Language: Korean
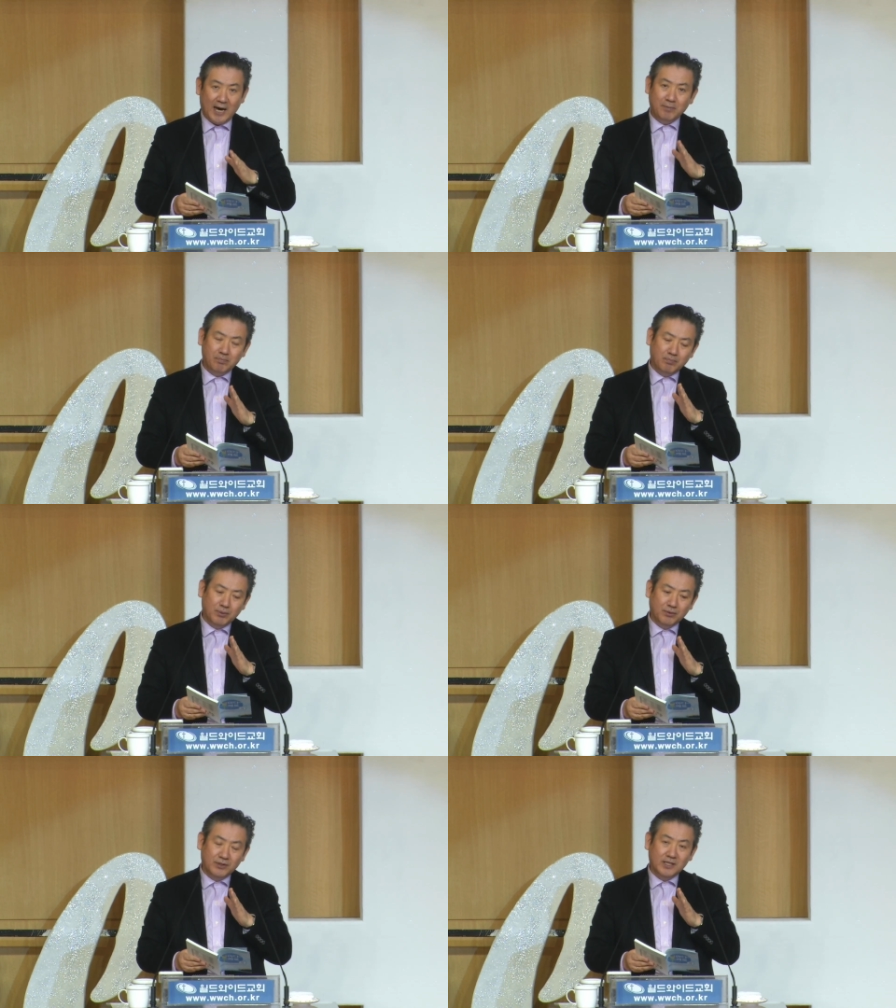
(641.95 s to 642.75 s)

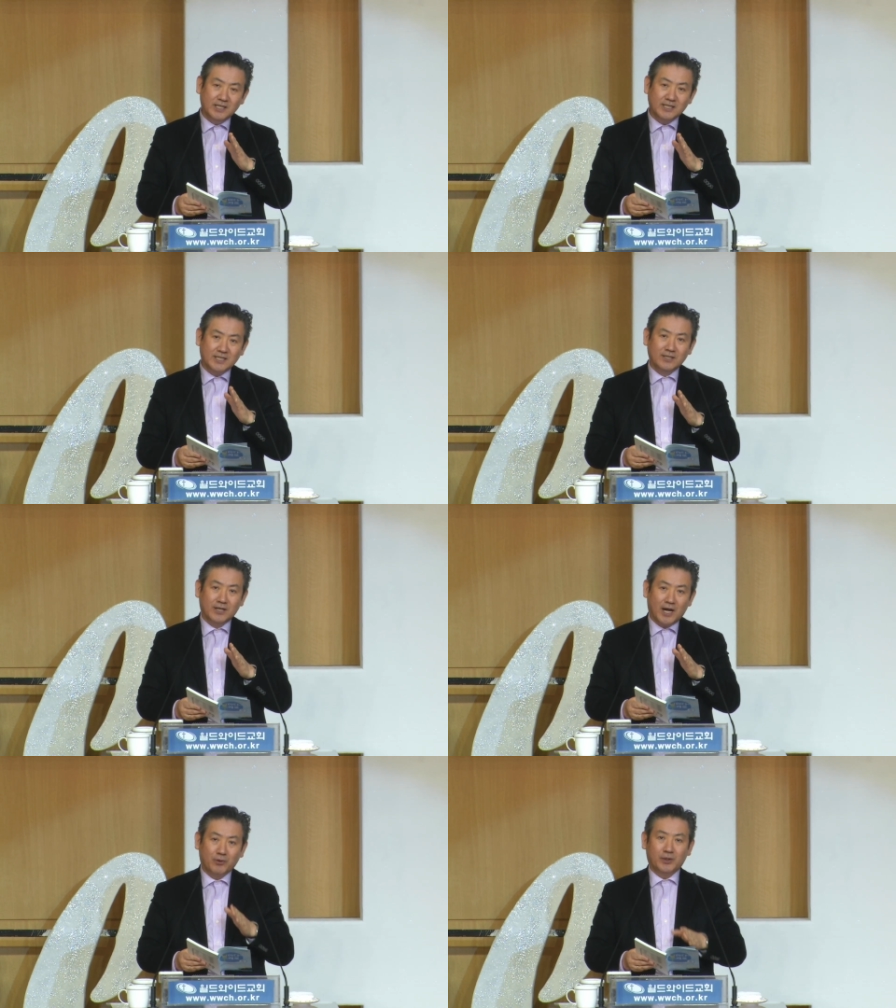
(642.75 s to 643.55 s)
한 분을
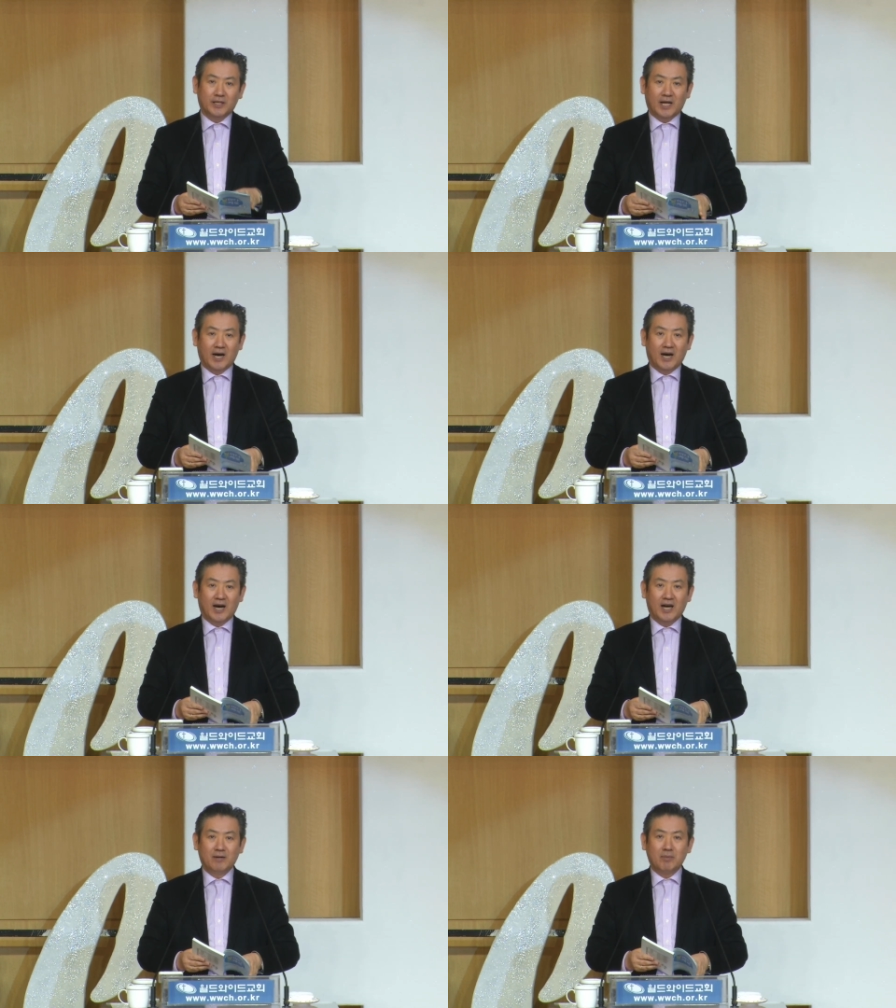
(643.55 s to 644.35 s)
증언하고
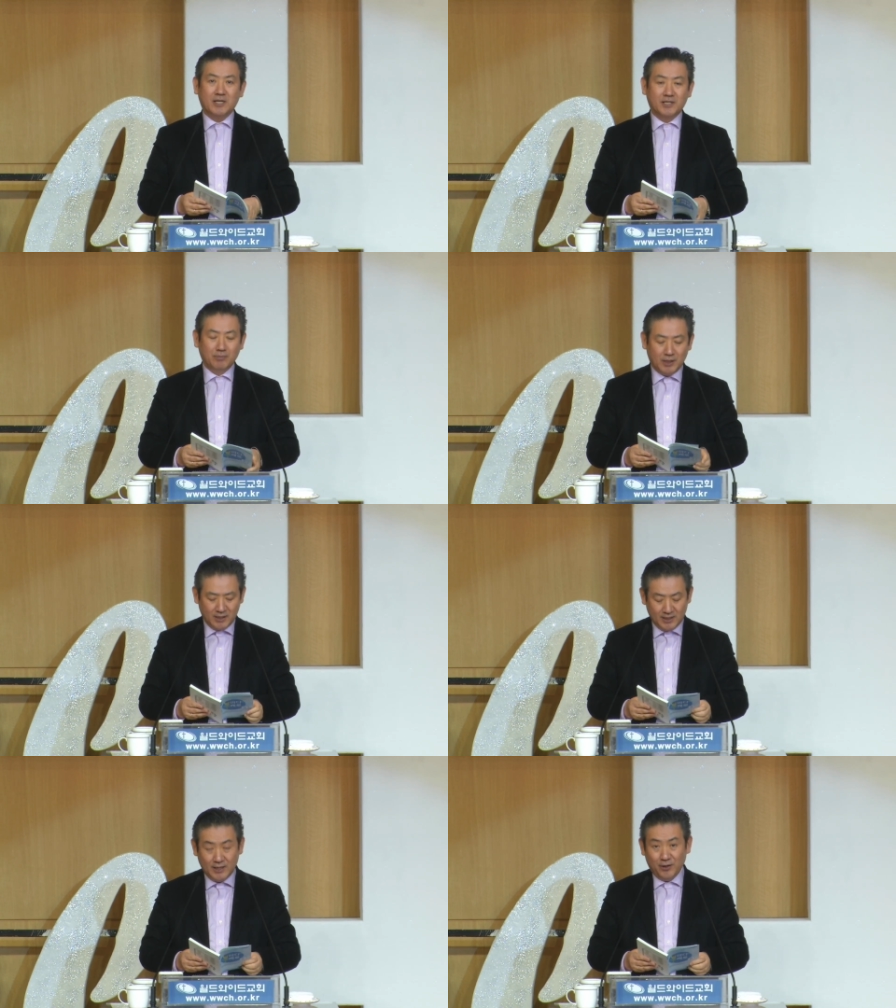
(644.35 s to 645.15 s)
있다 하는
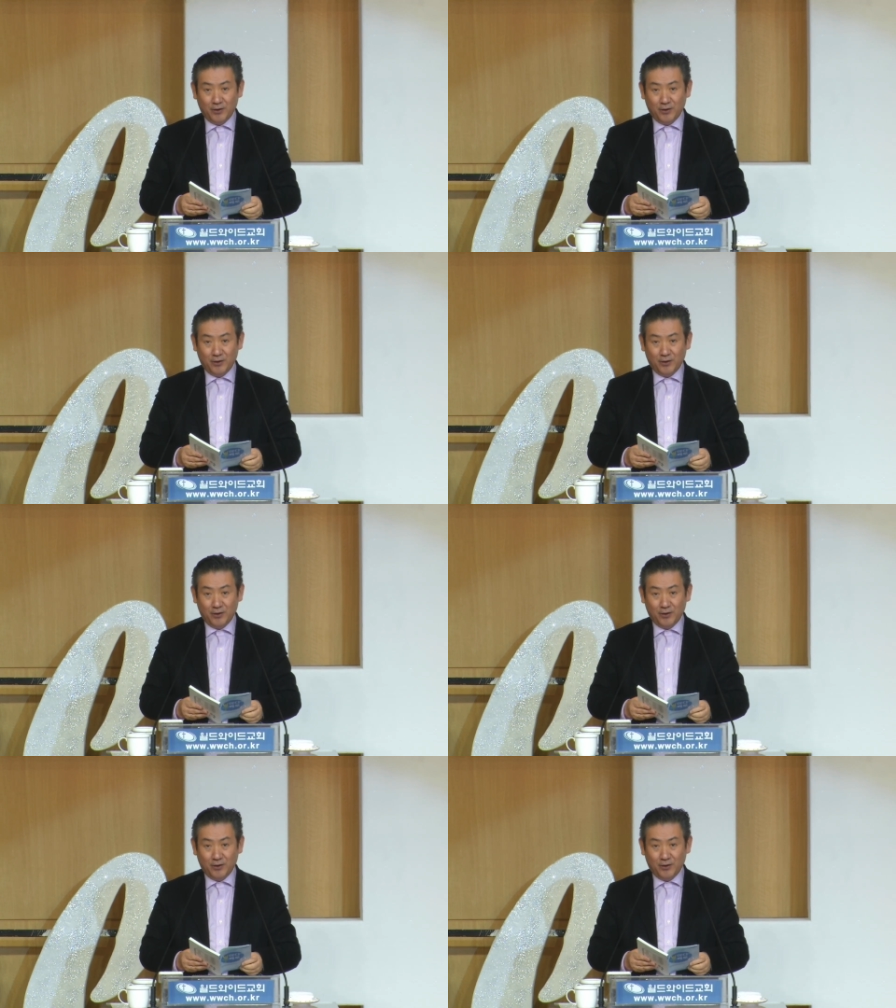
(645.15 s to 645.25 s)
말씀을